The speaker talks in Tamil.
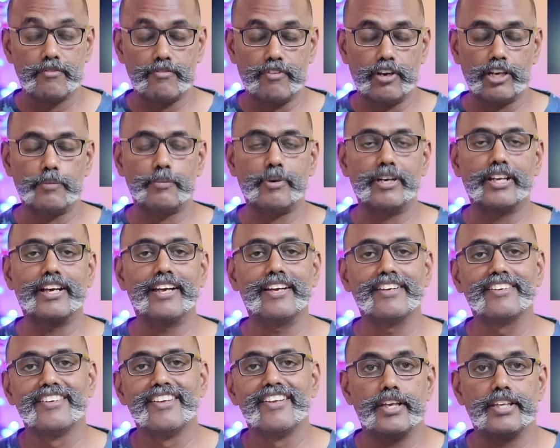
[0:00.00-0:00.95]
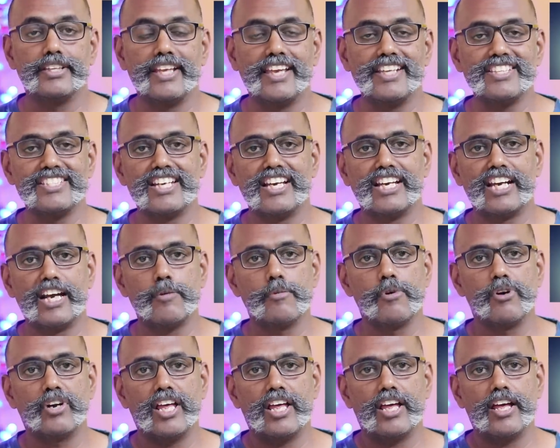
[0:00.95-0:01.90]
ஃபாலோ பண்ணுங்கள் இந்த
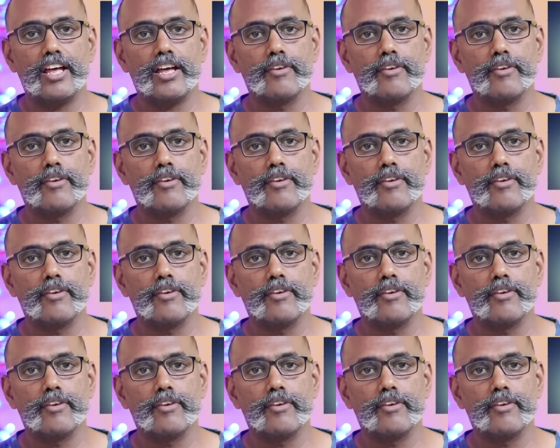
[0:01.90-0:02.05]
இன்ஸ்டாகிராமோட